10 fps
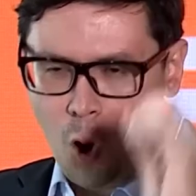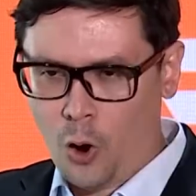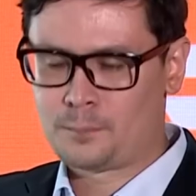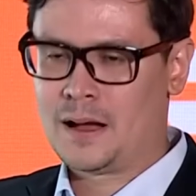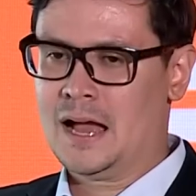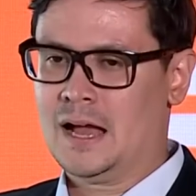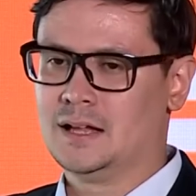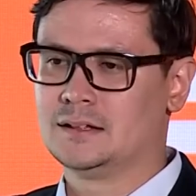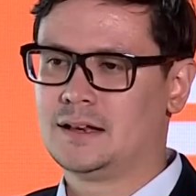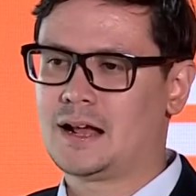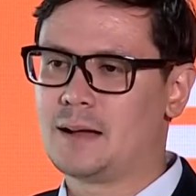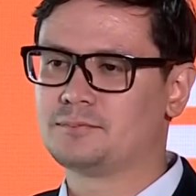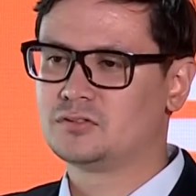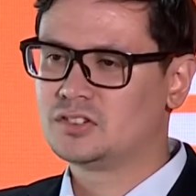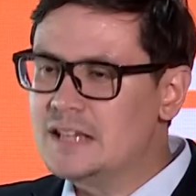ออกมานะครับ
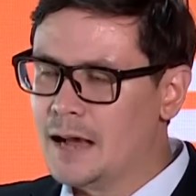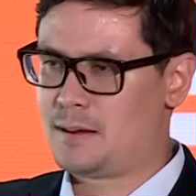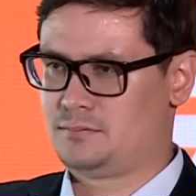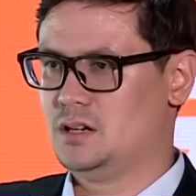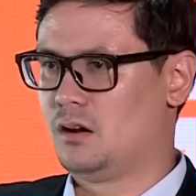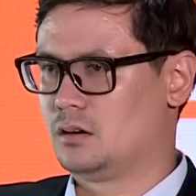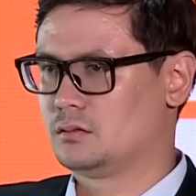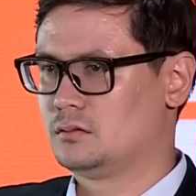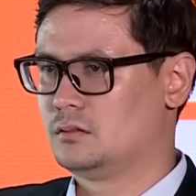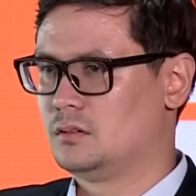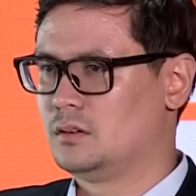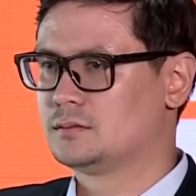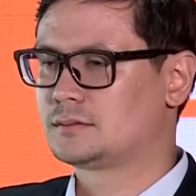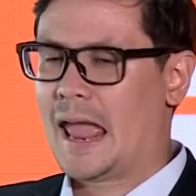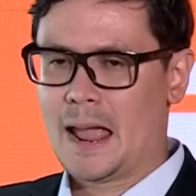เสี่ยงแบบนี้หรอก
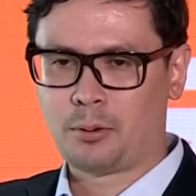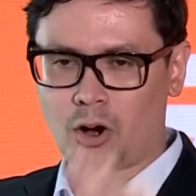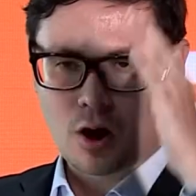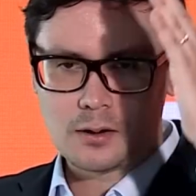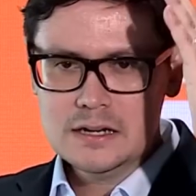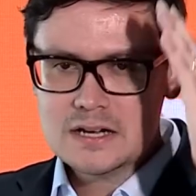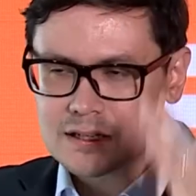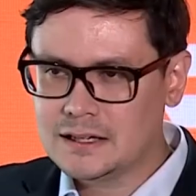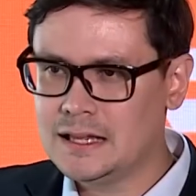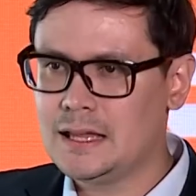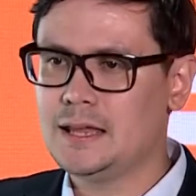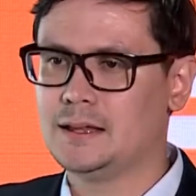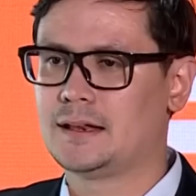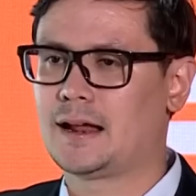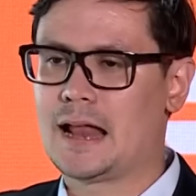แต่เพราะเรื่องนี้
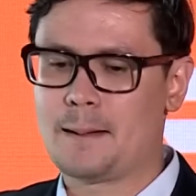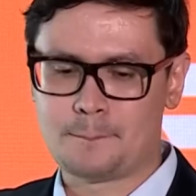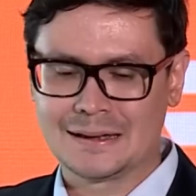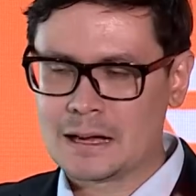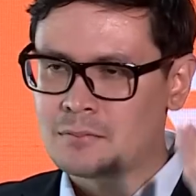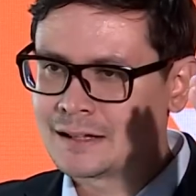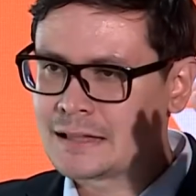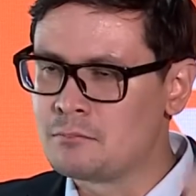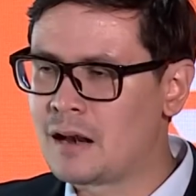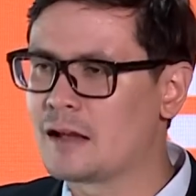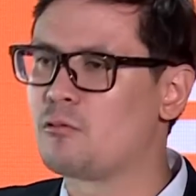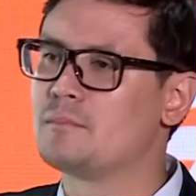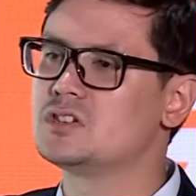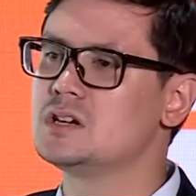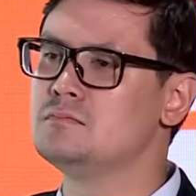นะครับมันกำลังทำลายค
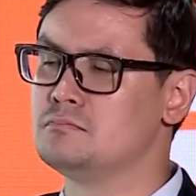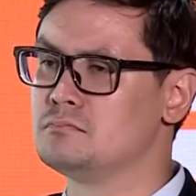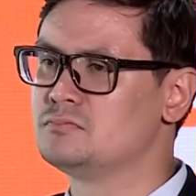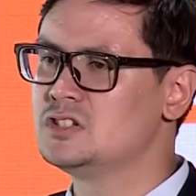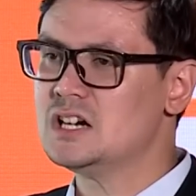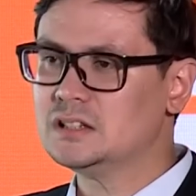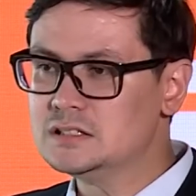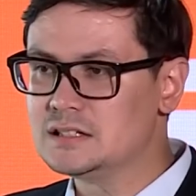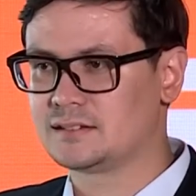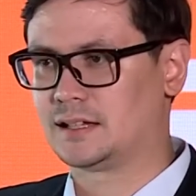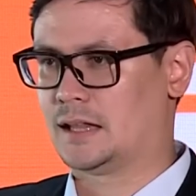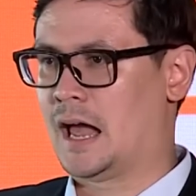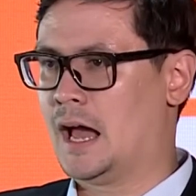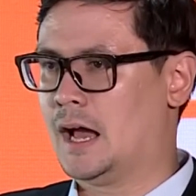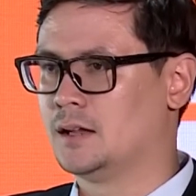วามเชื่อเชื่อถือและศรัท
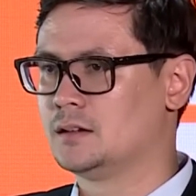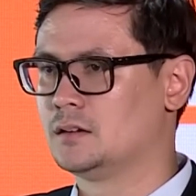ธา